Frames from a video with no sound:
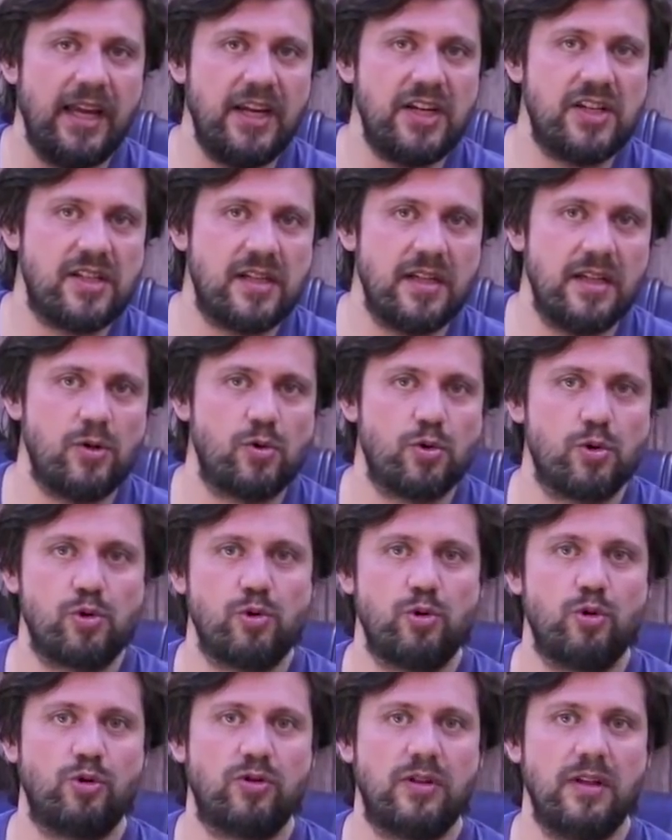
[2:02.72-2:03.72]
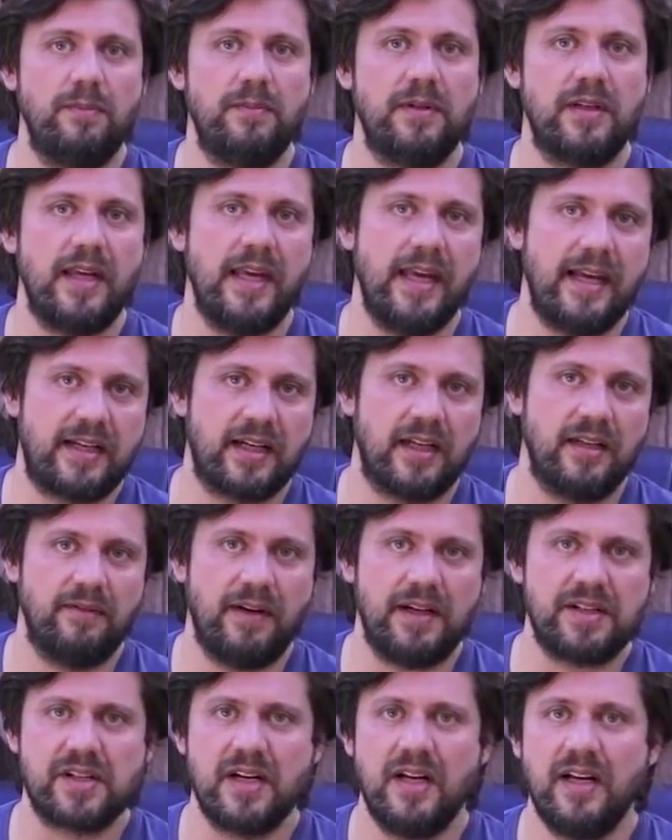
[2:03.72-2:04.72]
HD çözünürlükte bir ekranı
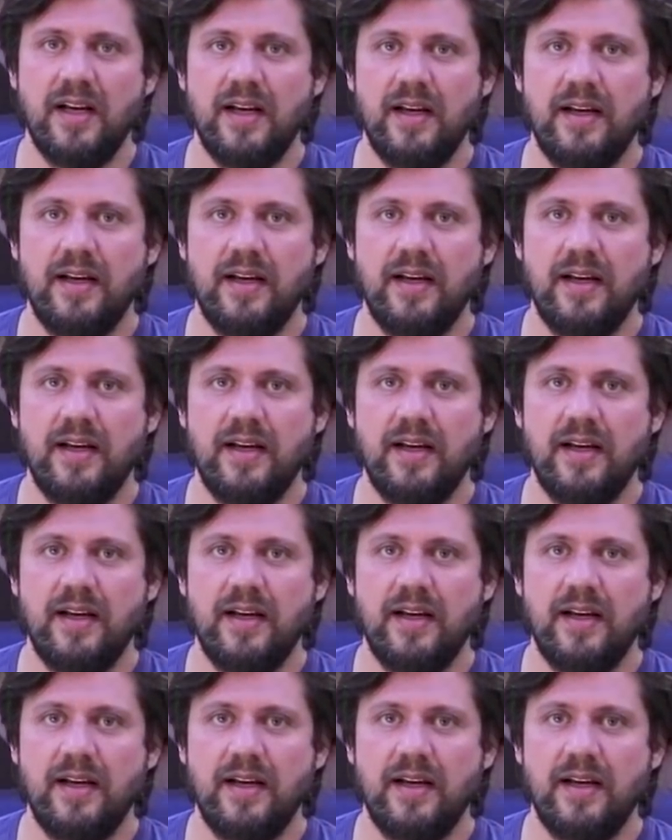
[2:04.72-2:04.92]
var.